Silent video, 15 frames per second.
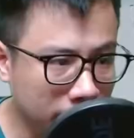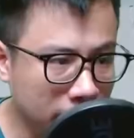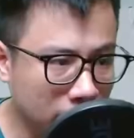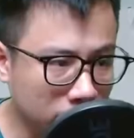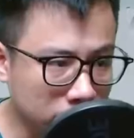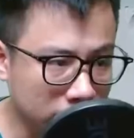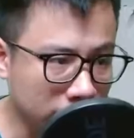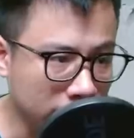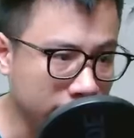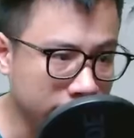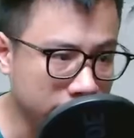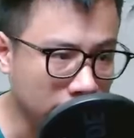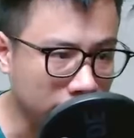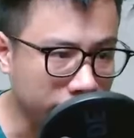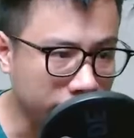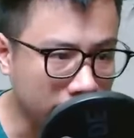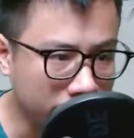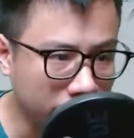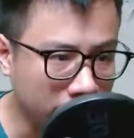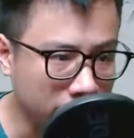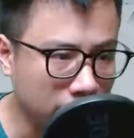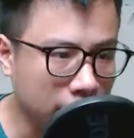Động nhìn lên trận pháp với
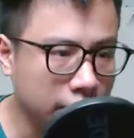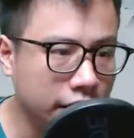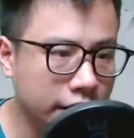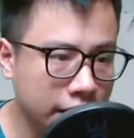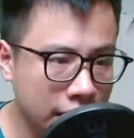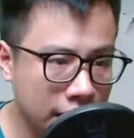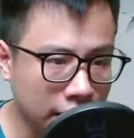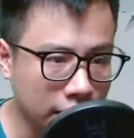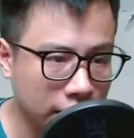ánh mắt kinh ngạc